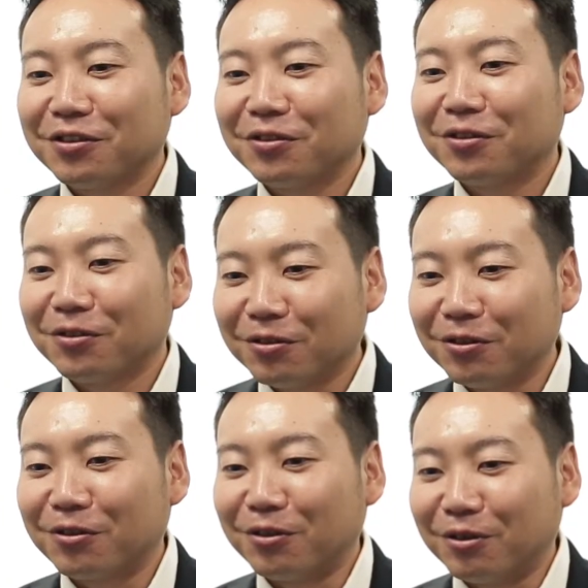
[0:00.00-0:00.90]
ういうところ
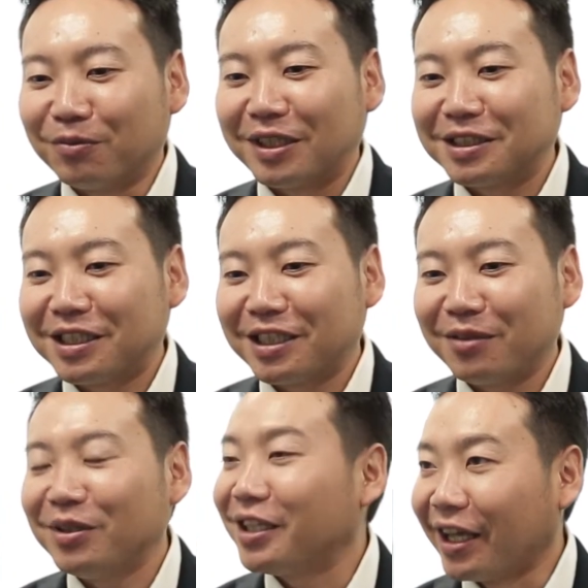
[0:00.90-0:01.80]
をこう間近で
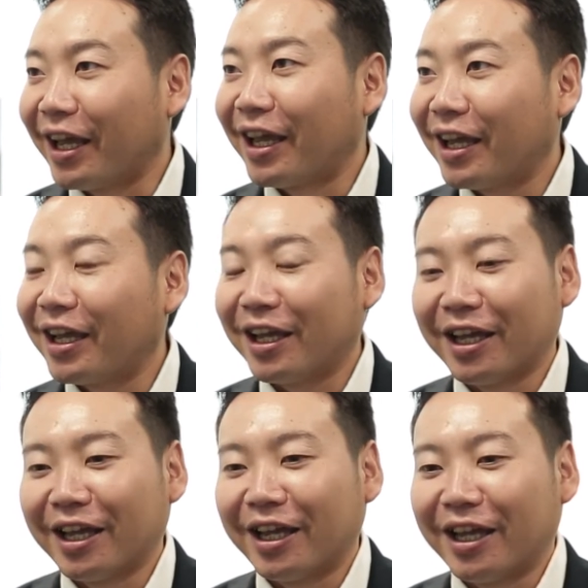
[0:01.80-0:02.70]
見て、
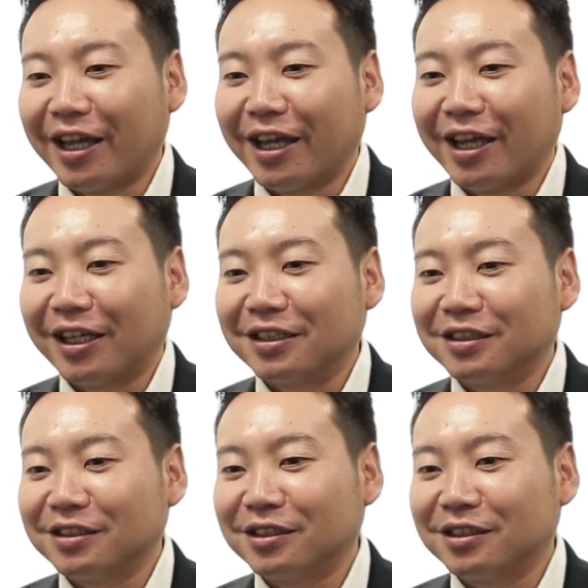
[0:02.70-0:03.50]
えー、